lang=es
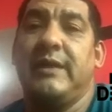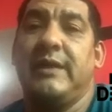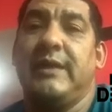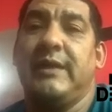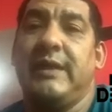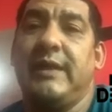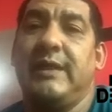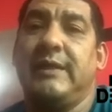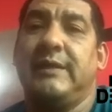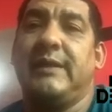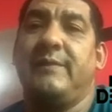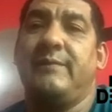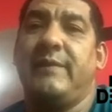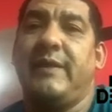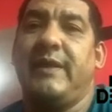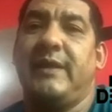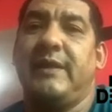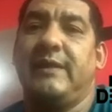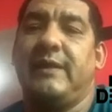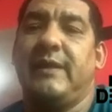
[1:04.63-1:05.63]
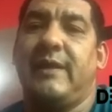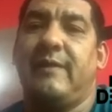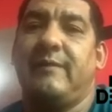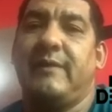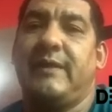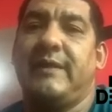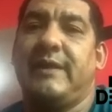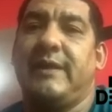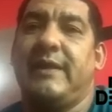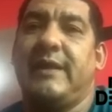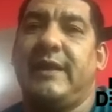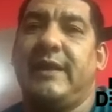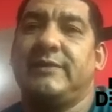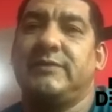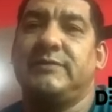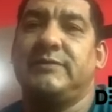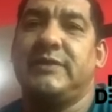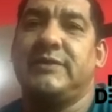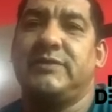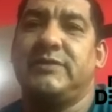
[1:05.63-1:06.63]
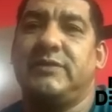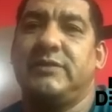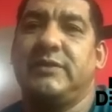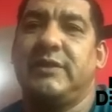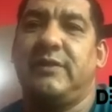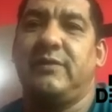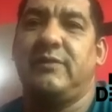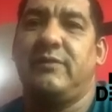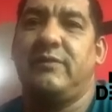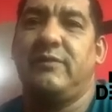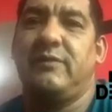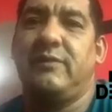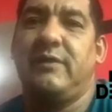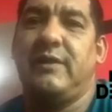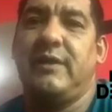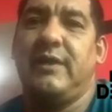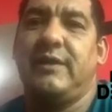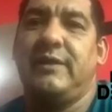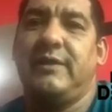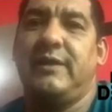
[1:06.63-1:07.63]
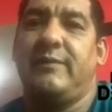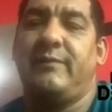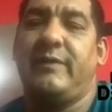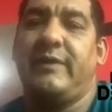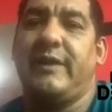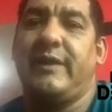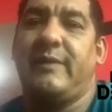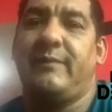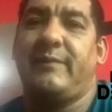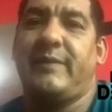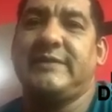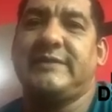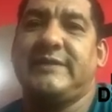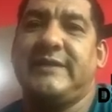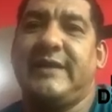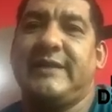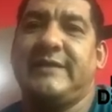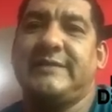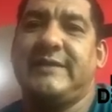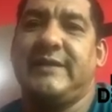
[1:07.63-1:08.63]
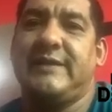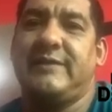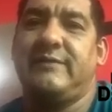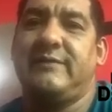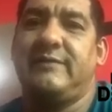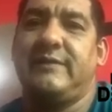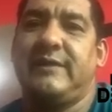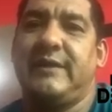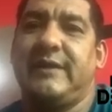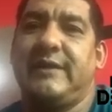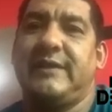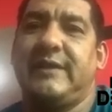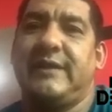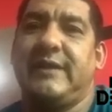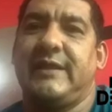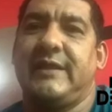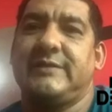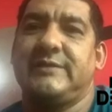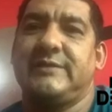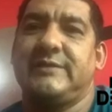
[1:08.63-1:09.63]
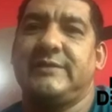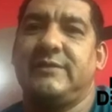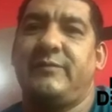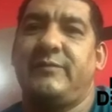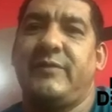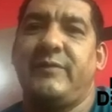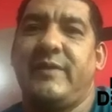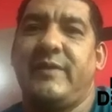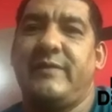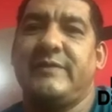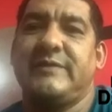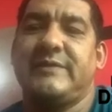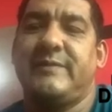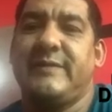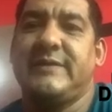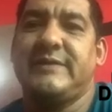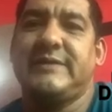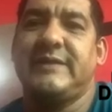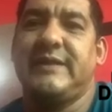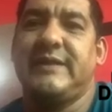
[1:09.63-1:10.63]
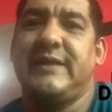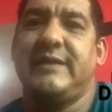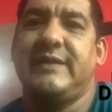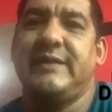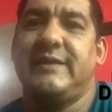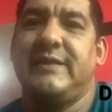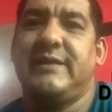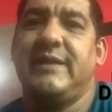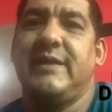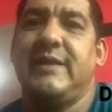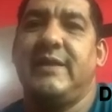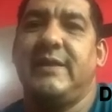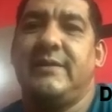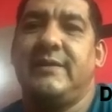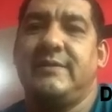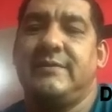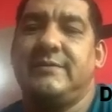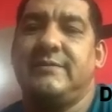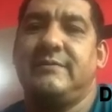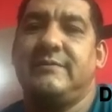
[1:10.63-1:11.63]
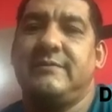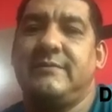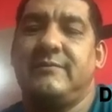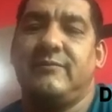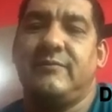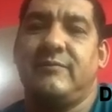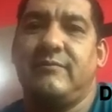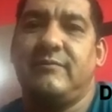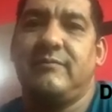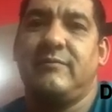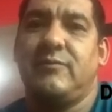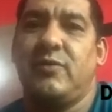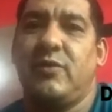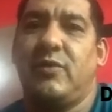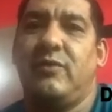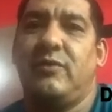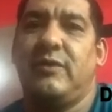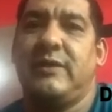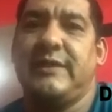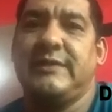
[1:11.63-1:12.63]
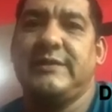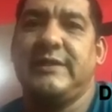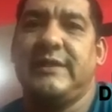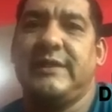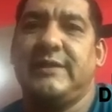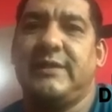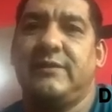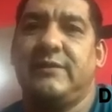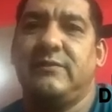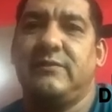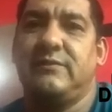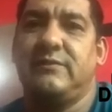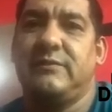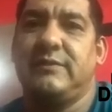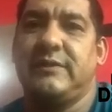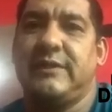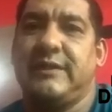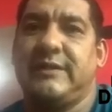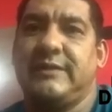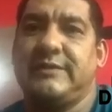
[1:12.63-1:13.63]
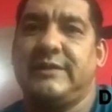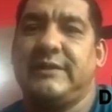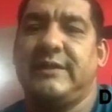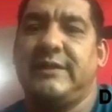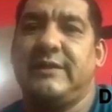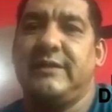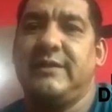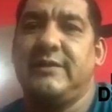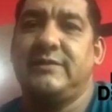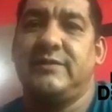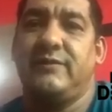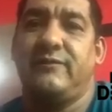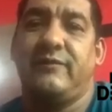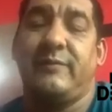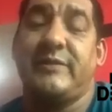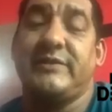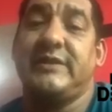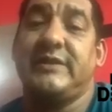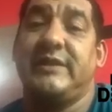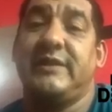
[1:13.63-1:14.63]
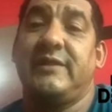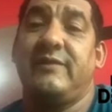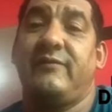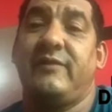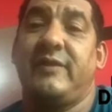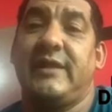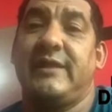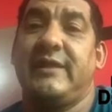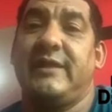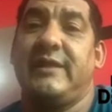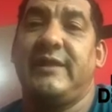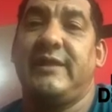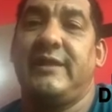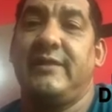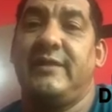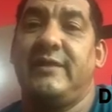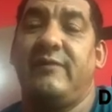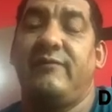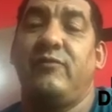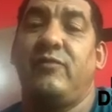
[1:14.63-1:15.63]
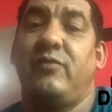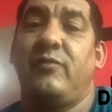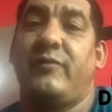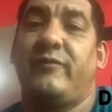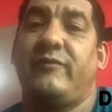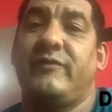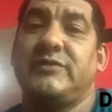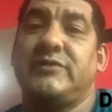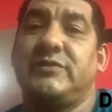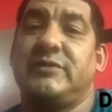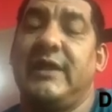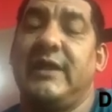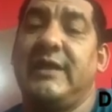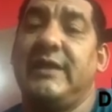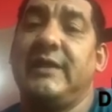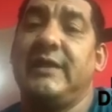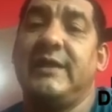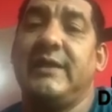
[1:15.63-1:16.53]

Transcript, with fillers: y también le habla de la sucesión de, los, de, la presidencia, ¿no? En este caso, el primer vicepresidente, todo lo que dice el estatuto, si, fue el presidente fuera de, del fútbol profesional,